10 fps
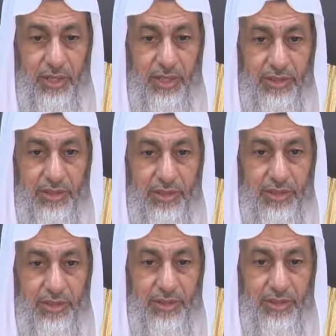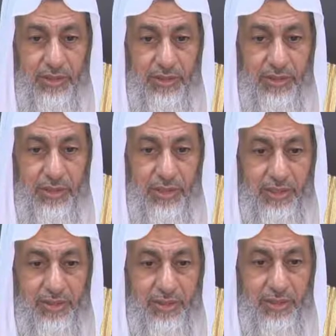عن
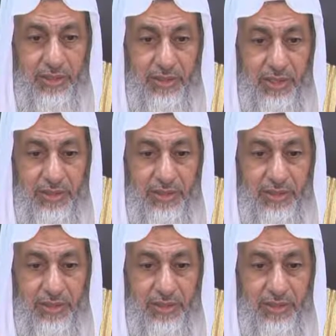صحة